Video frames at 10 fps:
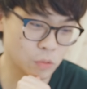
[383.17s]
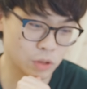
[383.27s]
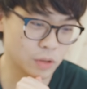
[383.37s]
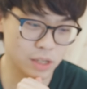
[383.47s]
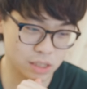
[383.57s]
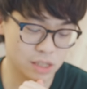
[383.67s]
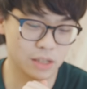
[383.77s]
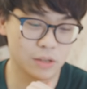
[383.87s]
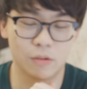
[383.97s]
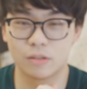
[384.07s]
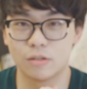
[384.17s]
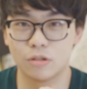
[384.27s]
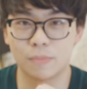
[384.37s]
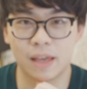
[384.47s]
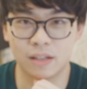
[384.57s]
我都会请同事
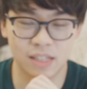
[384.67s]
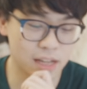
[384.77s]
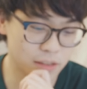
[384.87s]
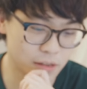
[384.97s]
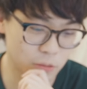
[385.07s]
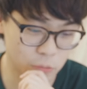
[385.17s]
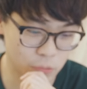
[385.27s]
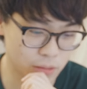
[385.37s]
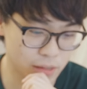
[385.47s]
去买个家庭号的过